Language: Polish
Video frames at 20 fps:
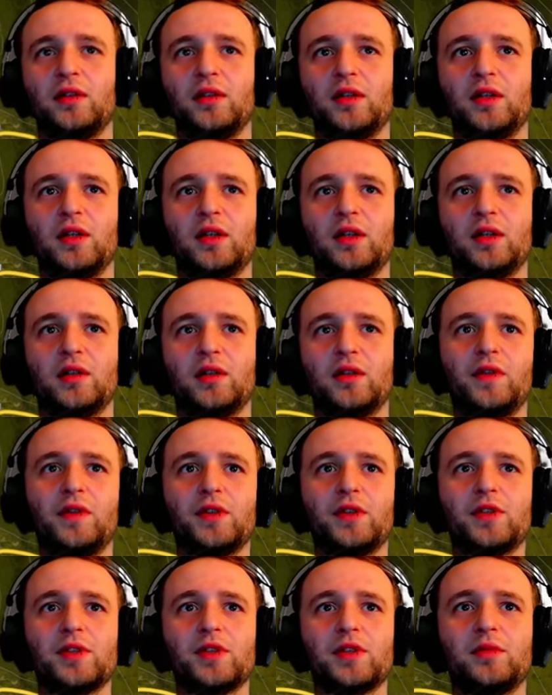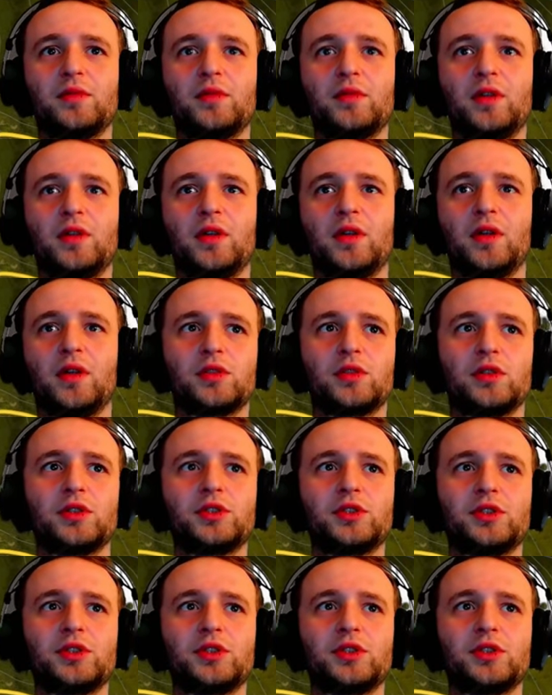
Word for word: Ja. yeah. 27 dni. Szkoda,